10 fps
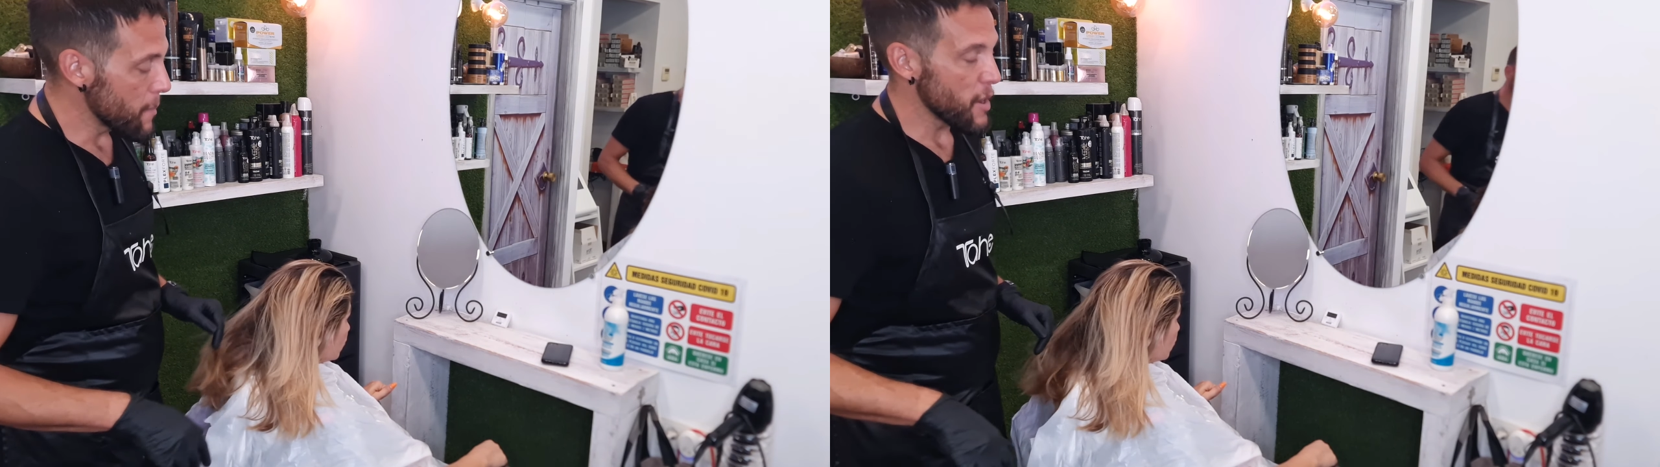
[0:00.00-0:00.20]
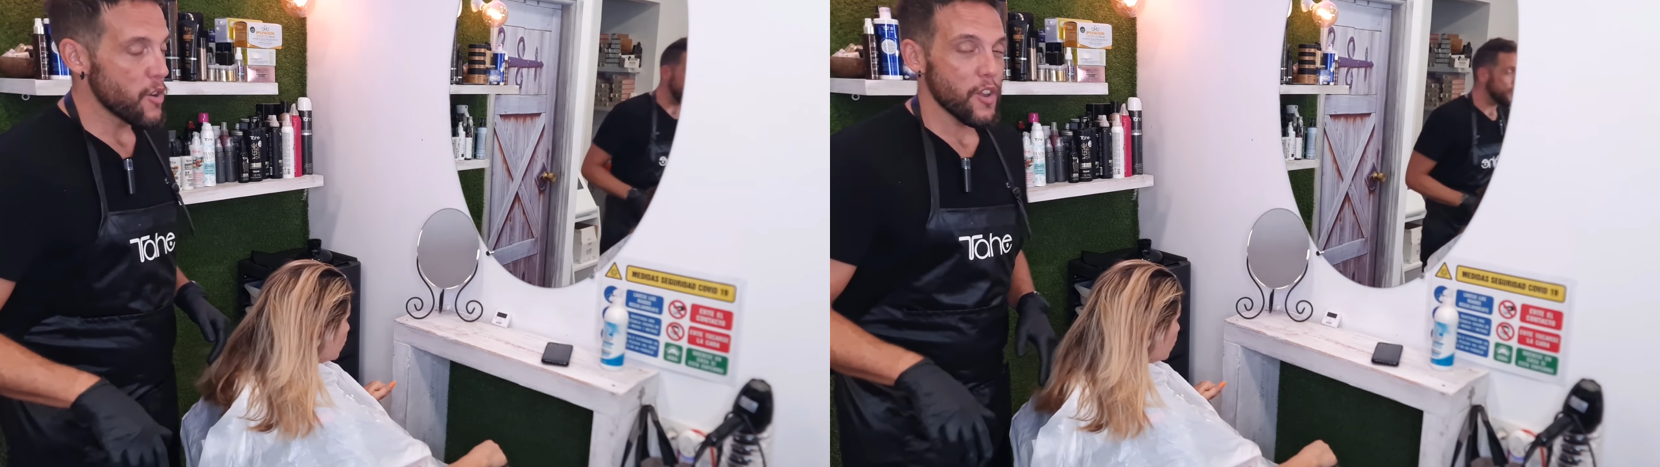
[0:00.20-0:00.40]

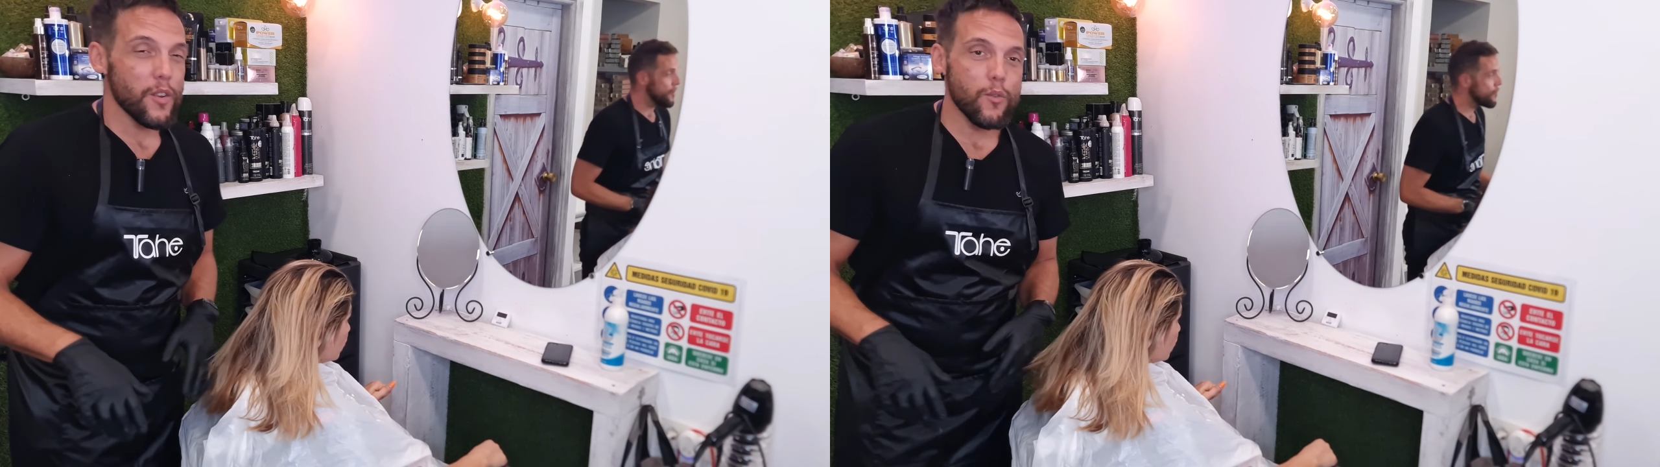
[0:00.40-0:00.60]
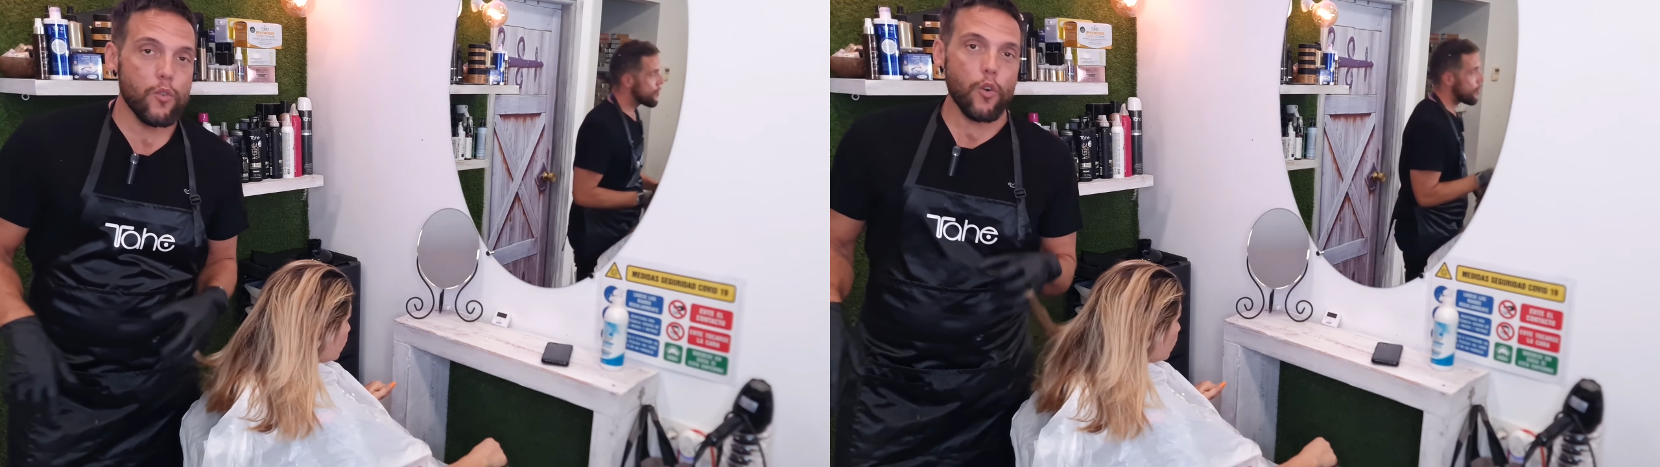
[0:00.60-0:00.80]
pero no
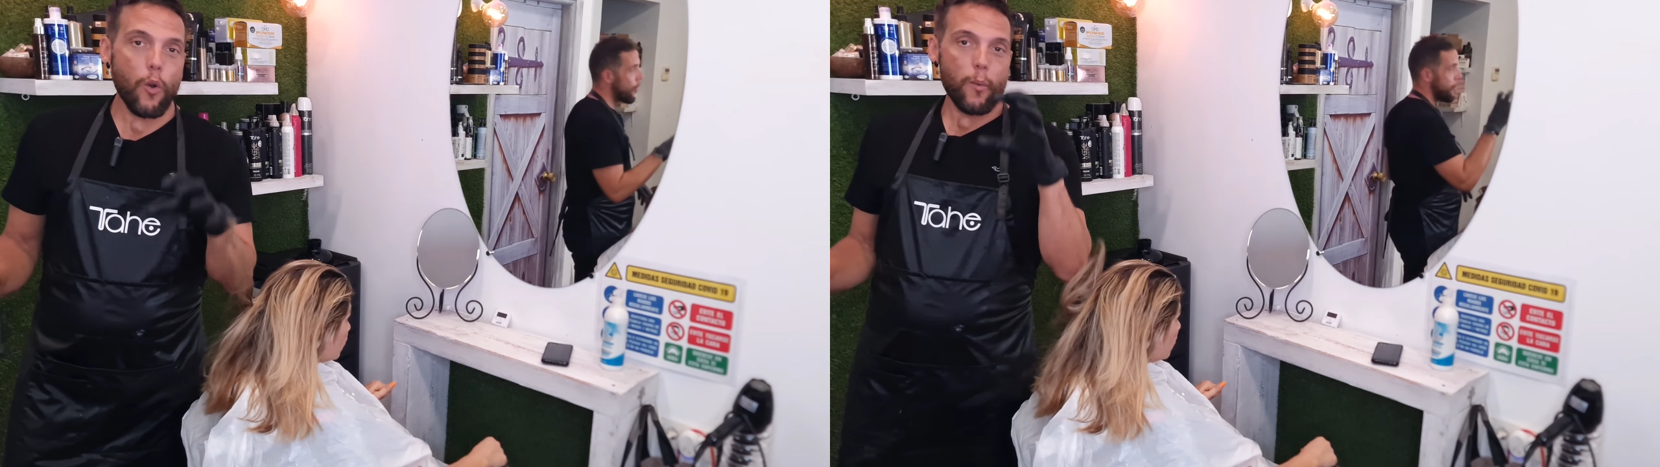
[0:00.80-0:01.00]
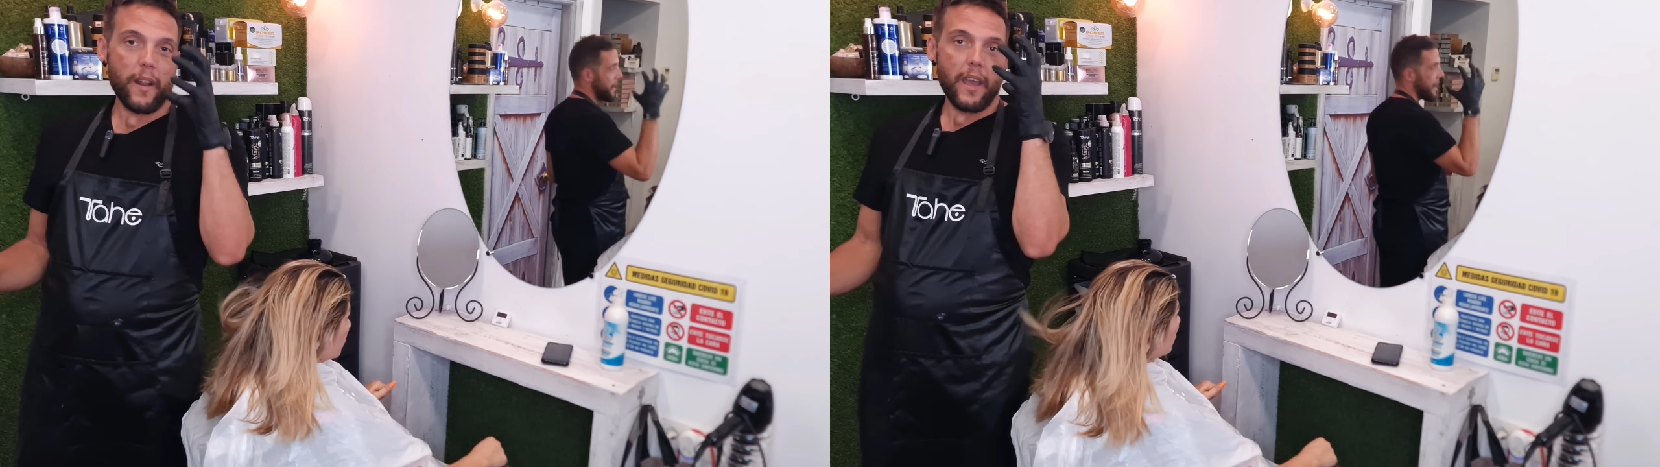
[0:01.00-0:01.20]
quiere un
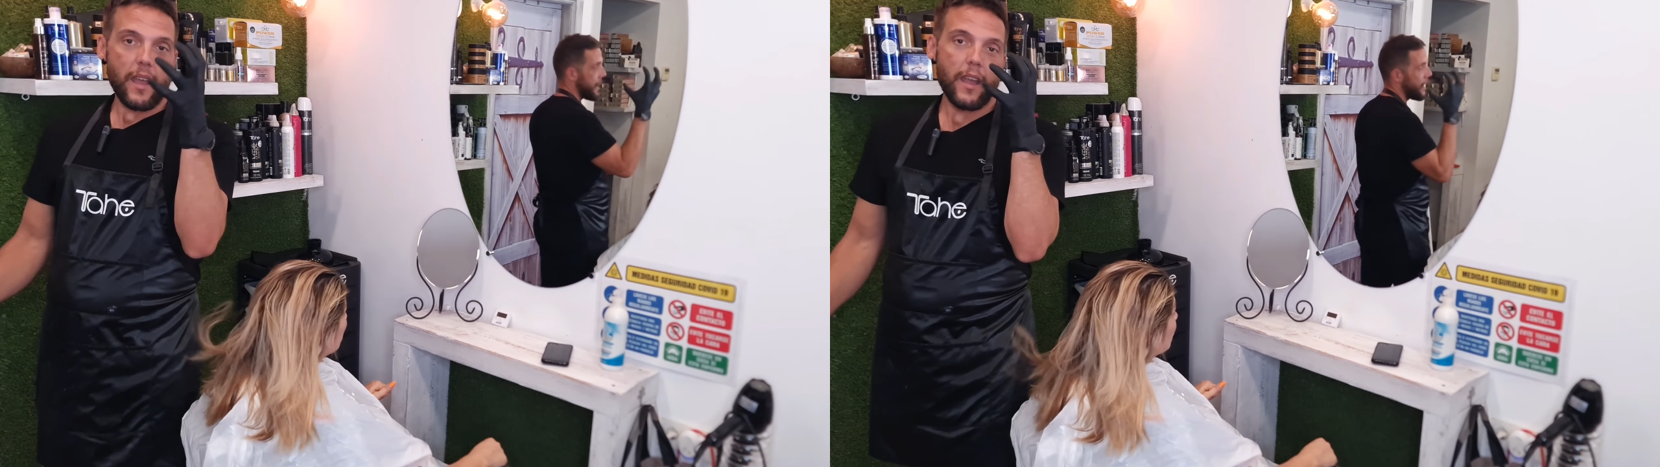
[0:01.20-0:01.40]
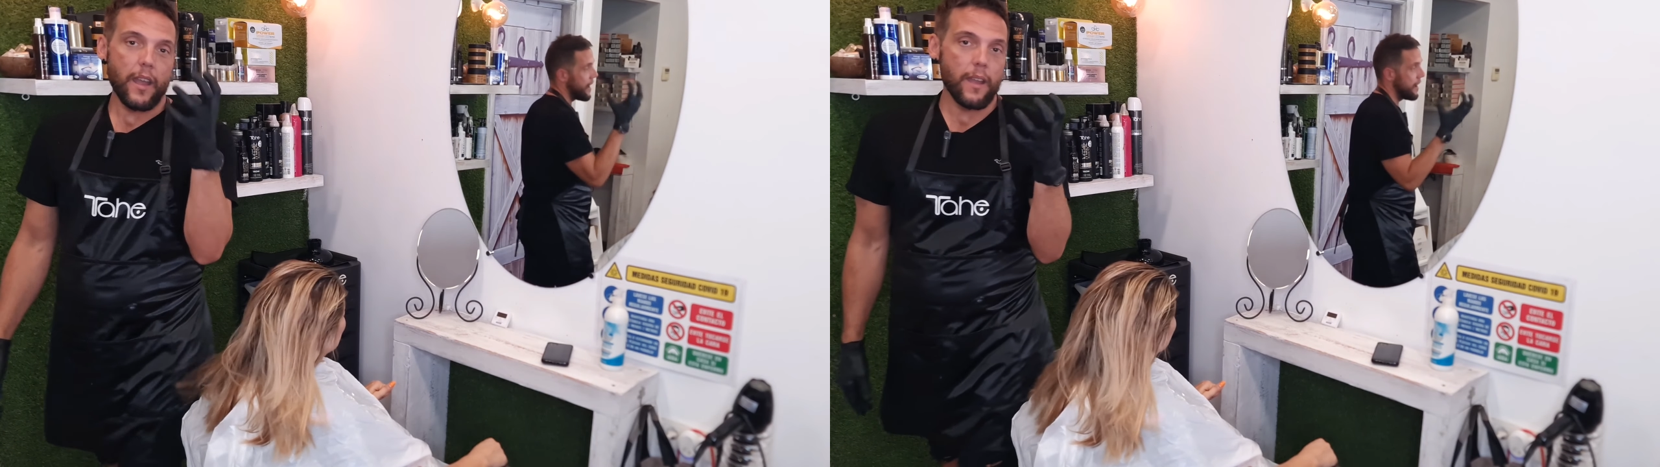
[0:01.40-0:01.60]

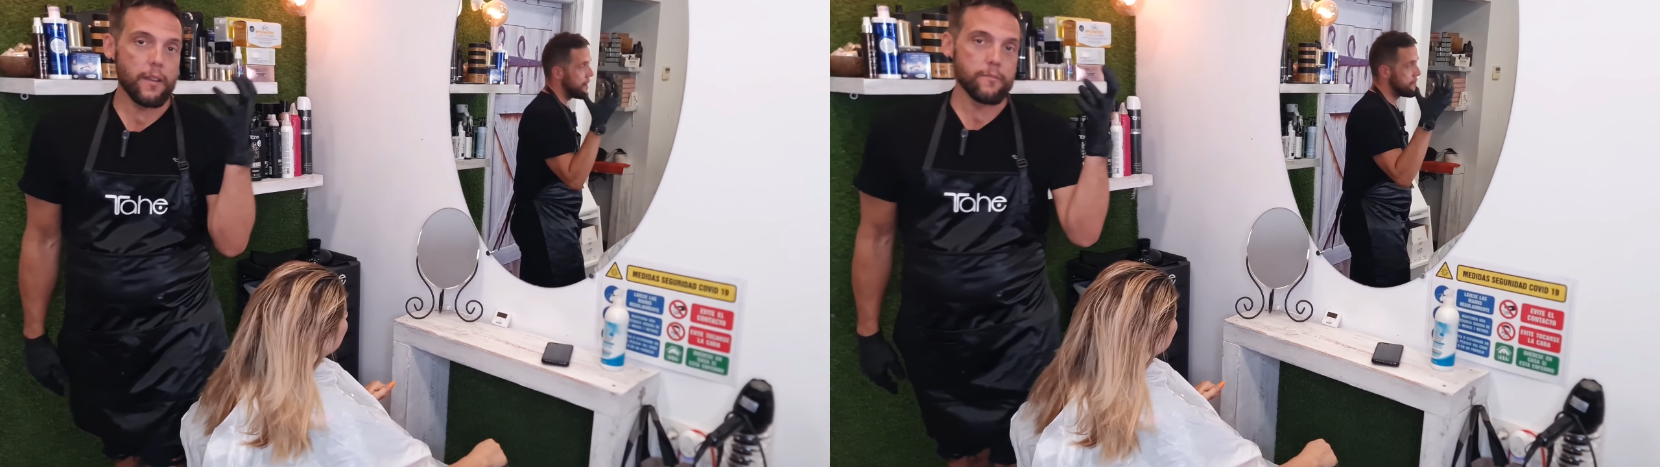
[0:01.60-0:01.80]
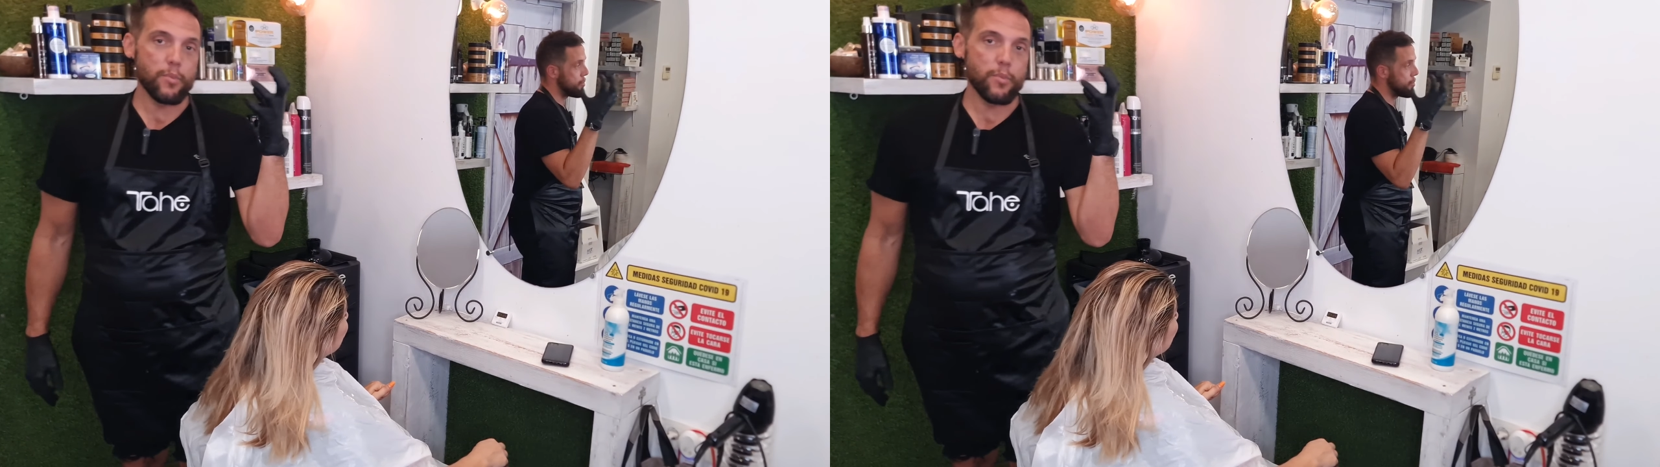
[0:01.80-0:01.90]
cobre